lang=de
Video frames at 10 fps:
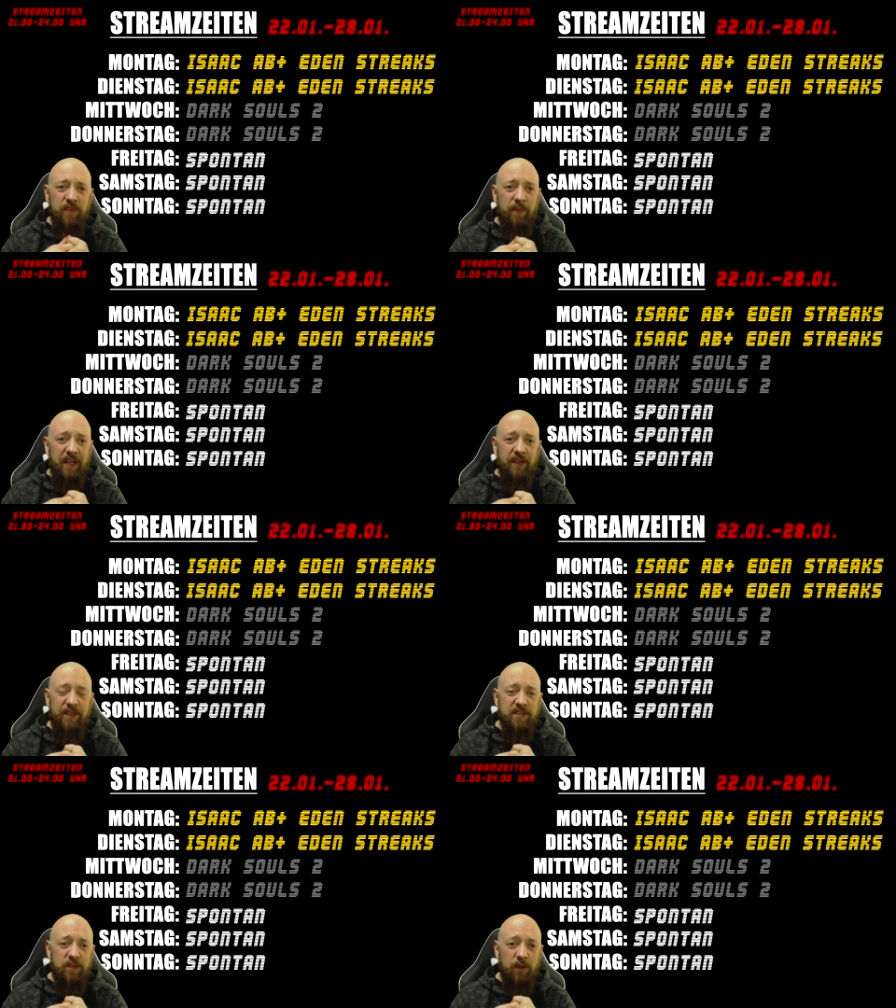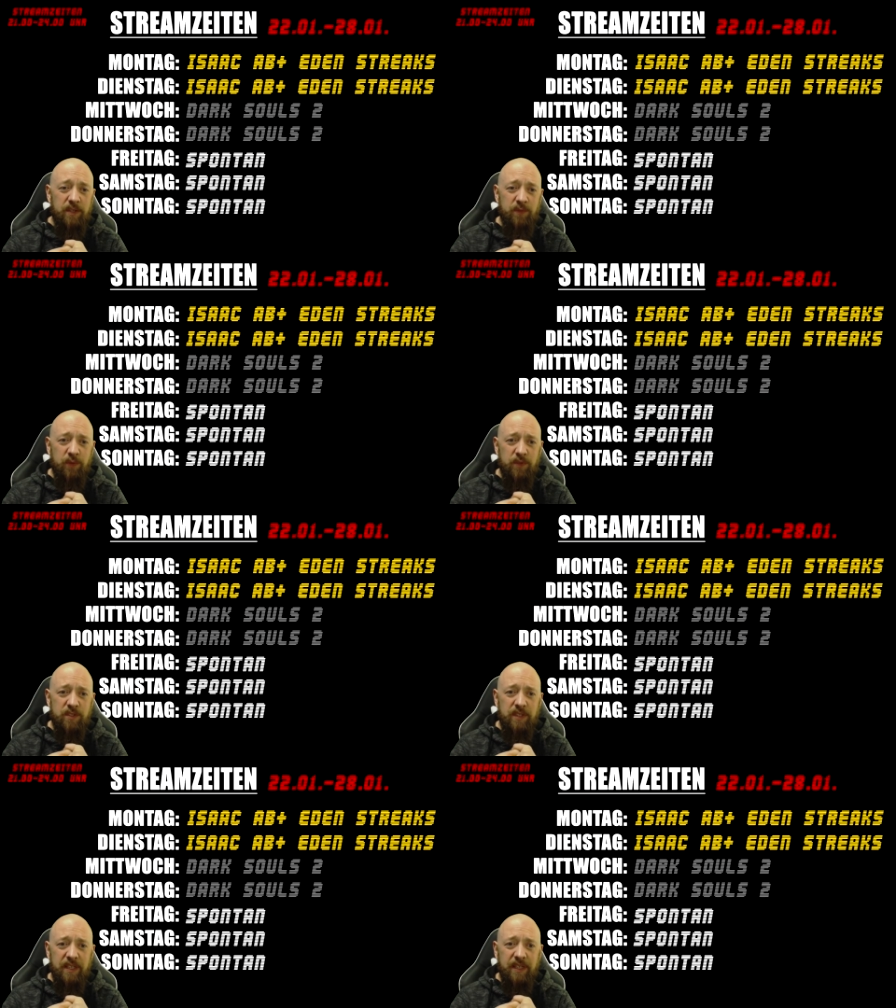Normalerweise sollte es
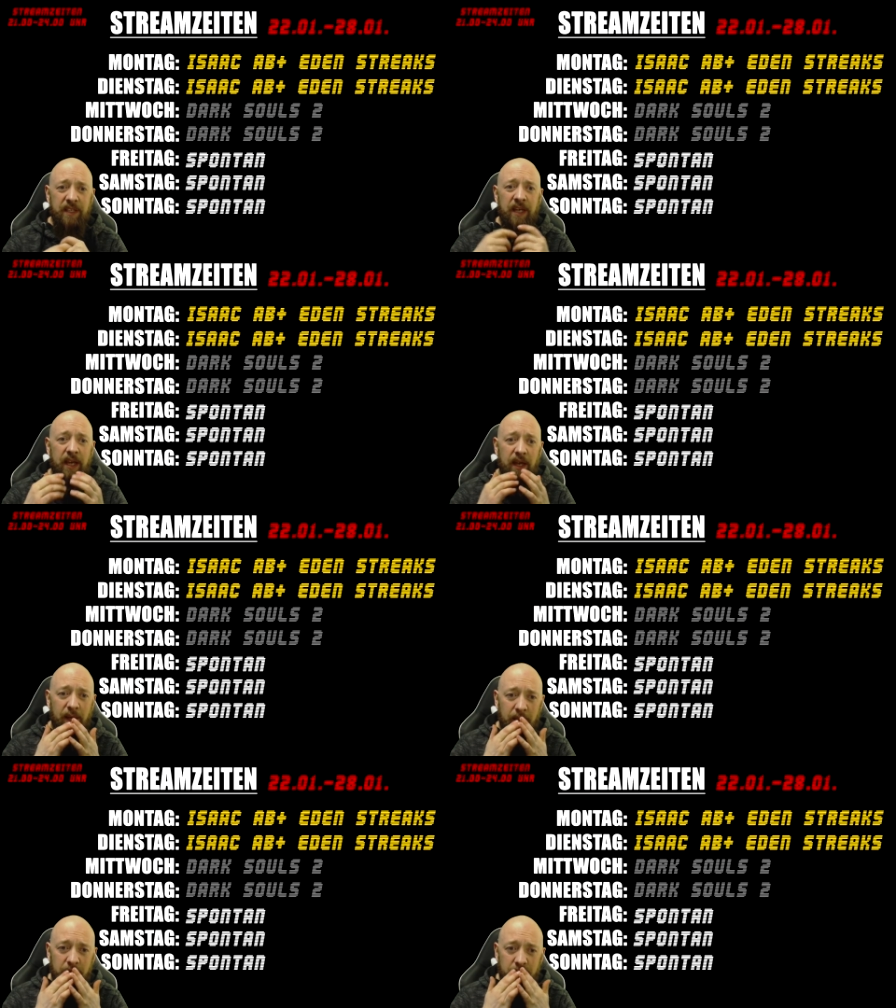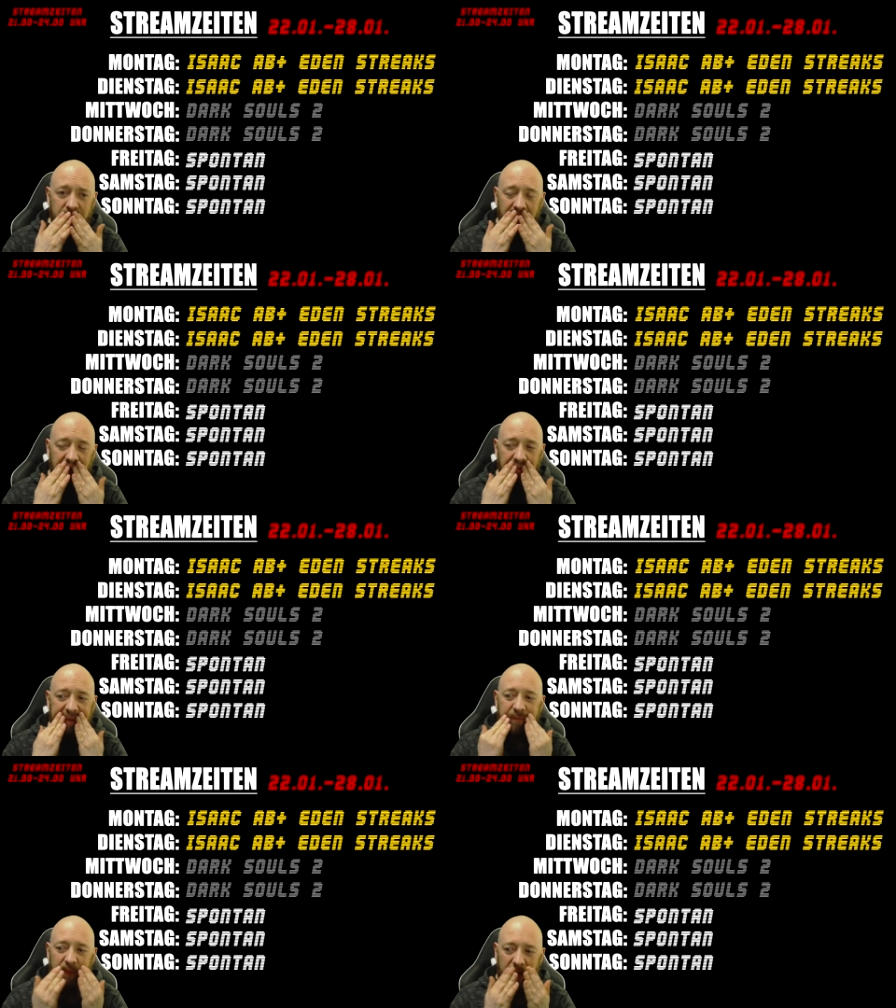funktionieren, ähm,
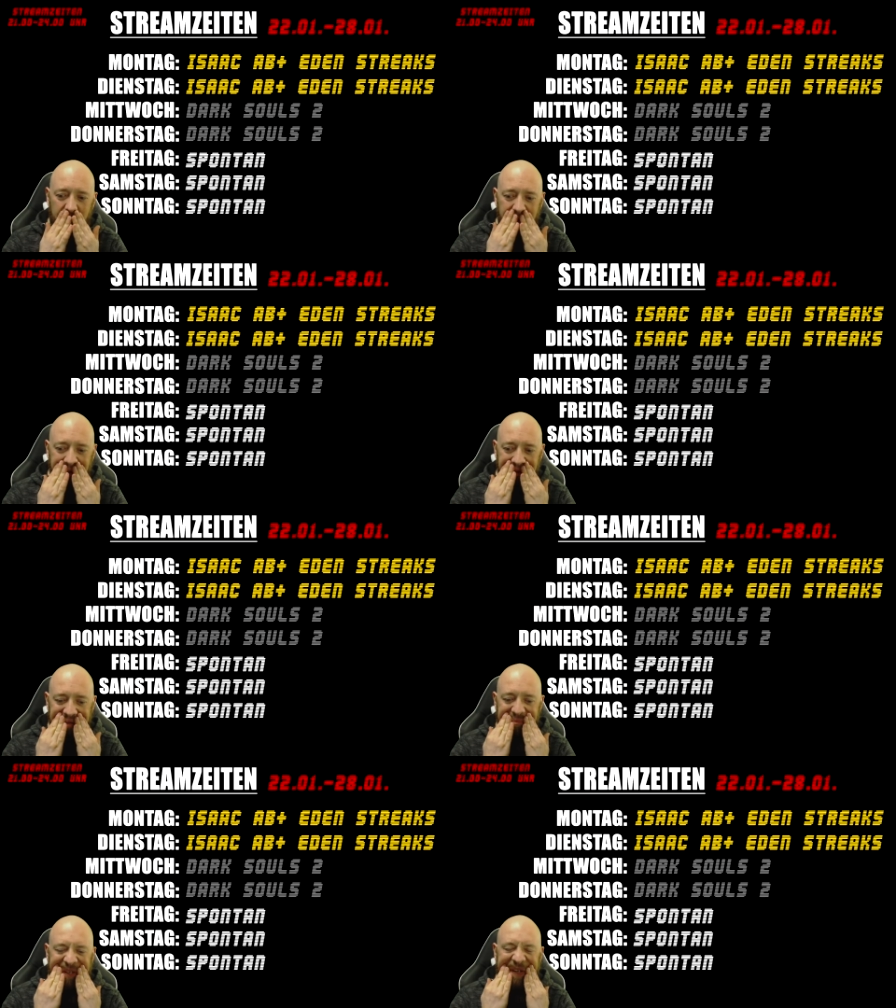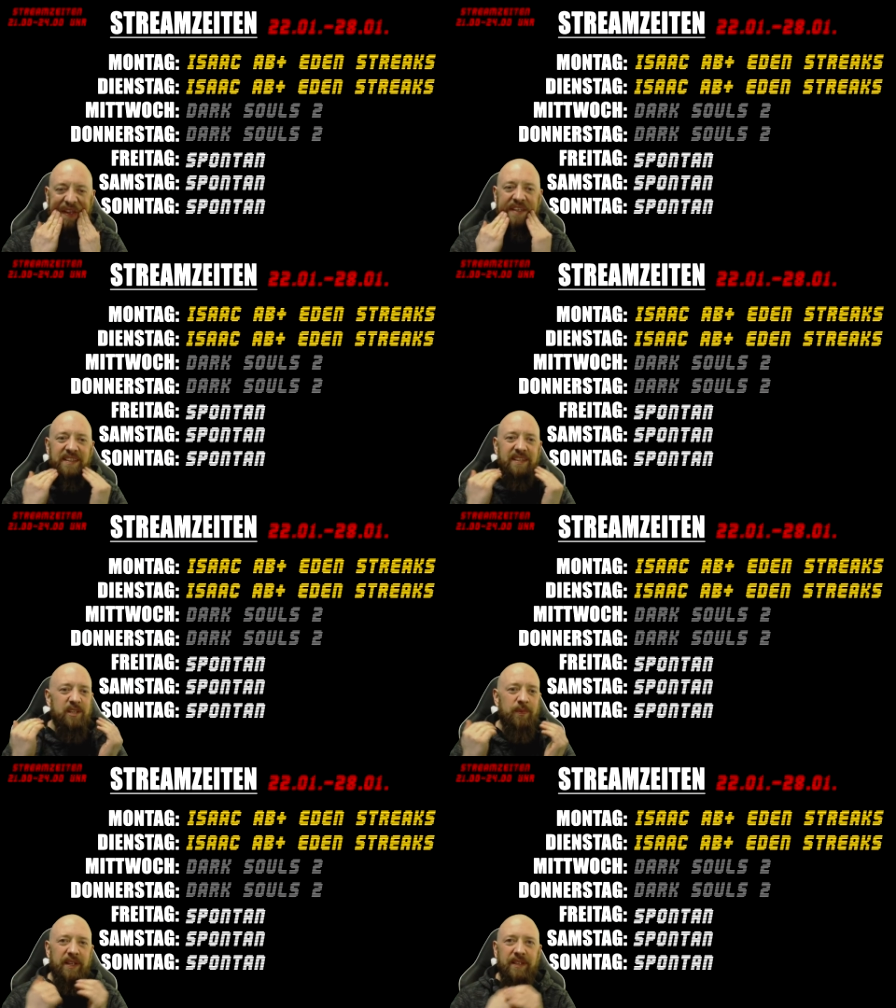aber meine, mein Rechner, ich
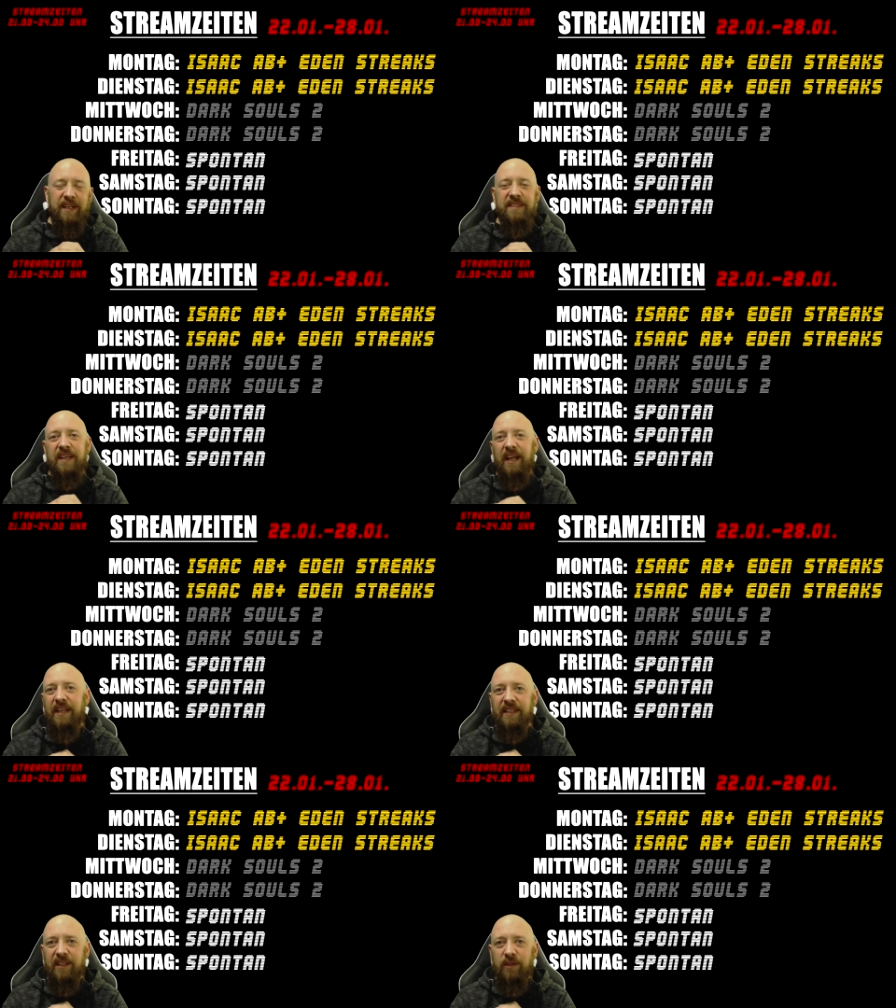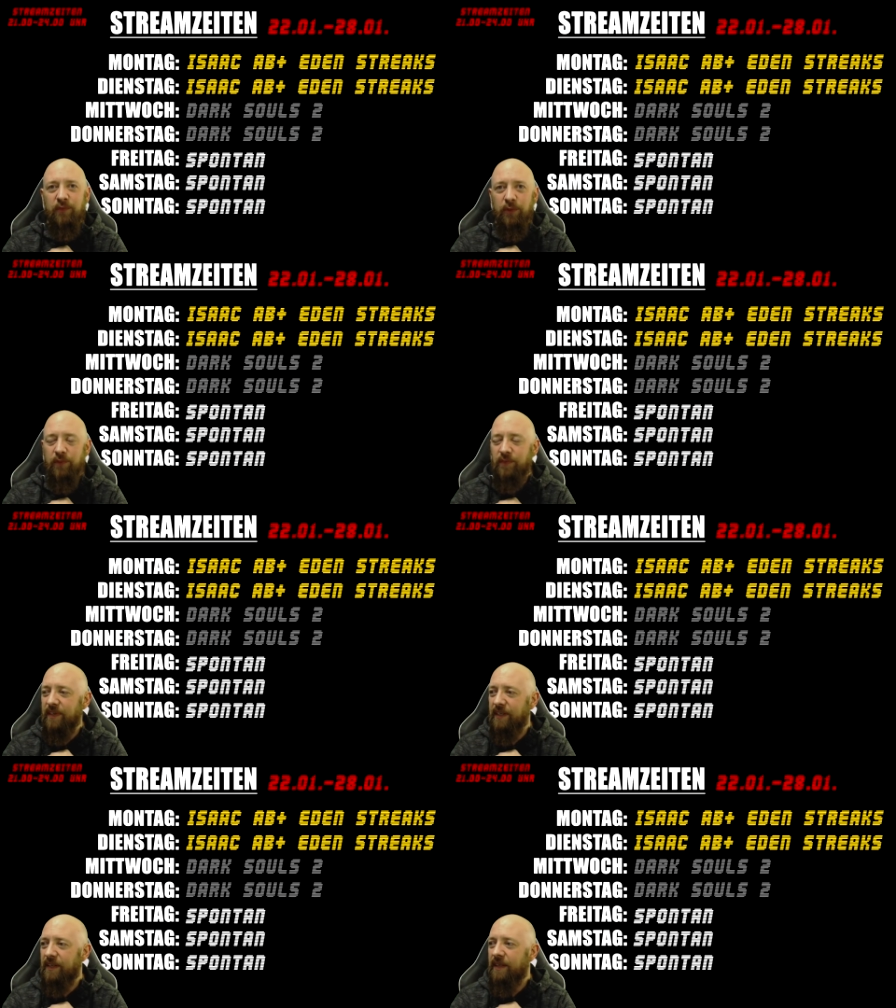habe halt einen ganz alten i5
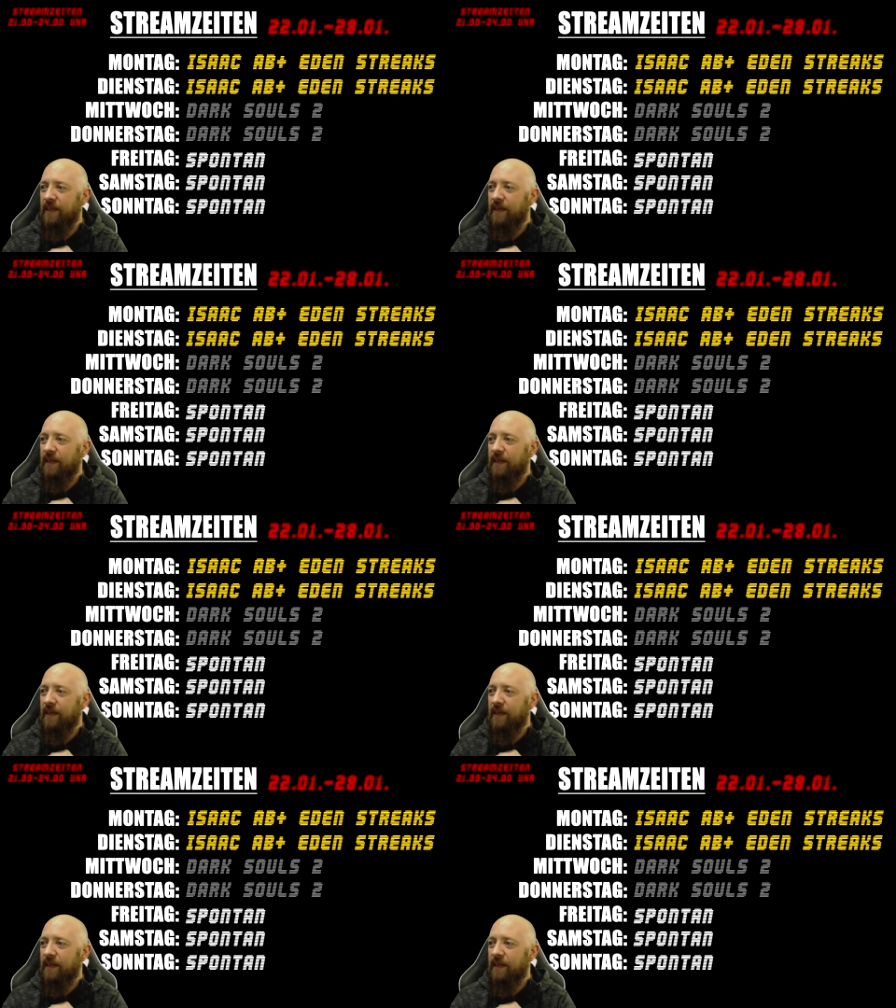drin.